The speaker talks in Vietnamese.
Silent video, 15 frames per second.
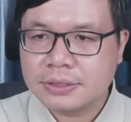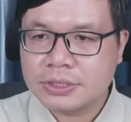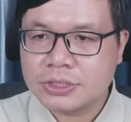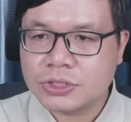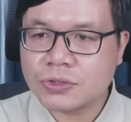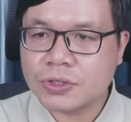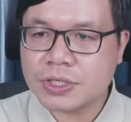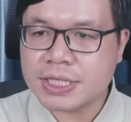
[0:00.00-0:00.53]

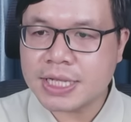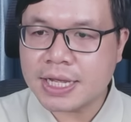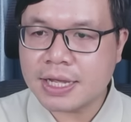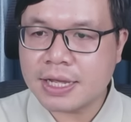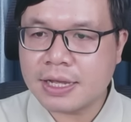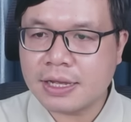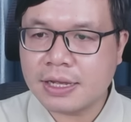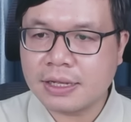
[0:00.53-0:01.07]
Chúng tôi sẽ
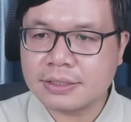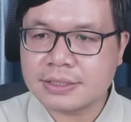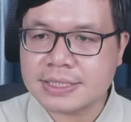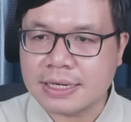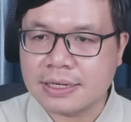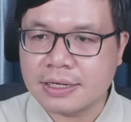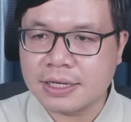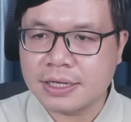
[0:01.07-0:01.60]
à,
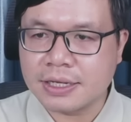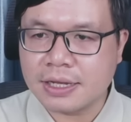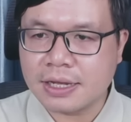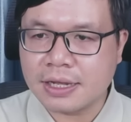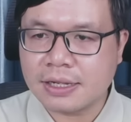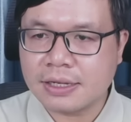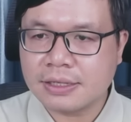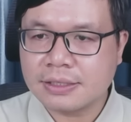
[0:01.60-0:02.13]
trả lời
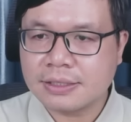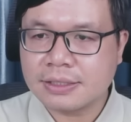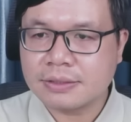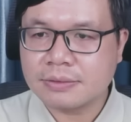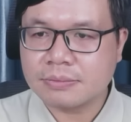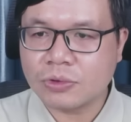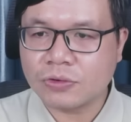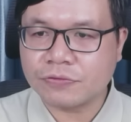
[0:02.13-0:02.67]
à,
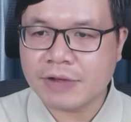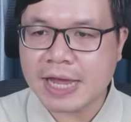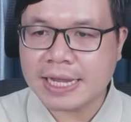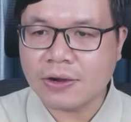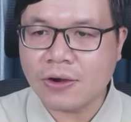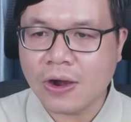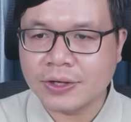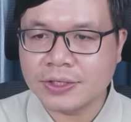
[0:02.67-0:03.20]
một vài
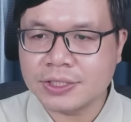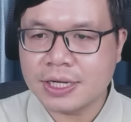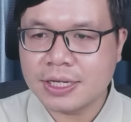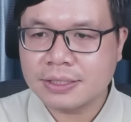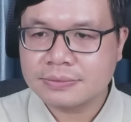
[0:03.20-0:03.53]
câu hỏi nữa.